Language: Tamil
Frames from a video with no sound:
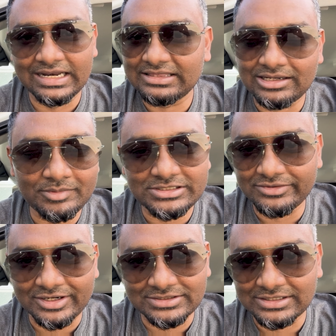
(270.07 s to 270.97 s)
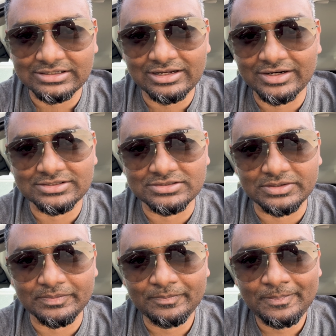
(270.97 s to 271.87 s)
எல்லாத்துலேயுமே சீஃப் கன்சல்டண்ட்டாக வேலை
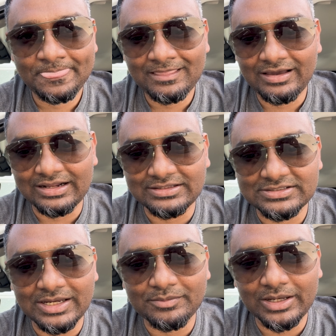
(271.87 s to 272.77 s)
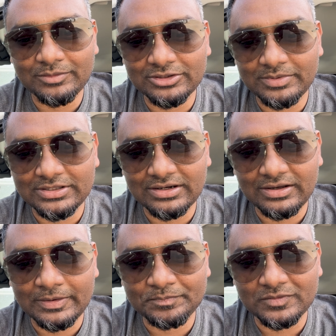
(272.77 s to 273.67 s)
செஞ்சேன் அண்ட் அட் தி சேம் டைம் வந்து
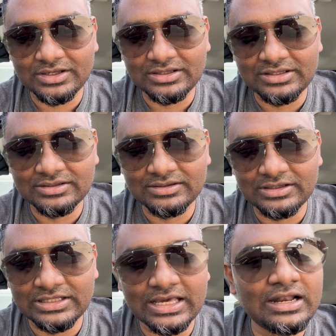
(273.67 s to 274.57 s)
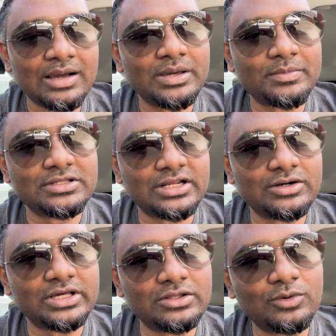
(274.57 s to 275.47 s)
பார்த்திங்கன்னா இது இது எல்லாமே பார்த்திங்கன்னா என்னோட ஏதோ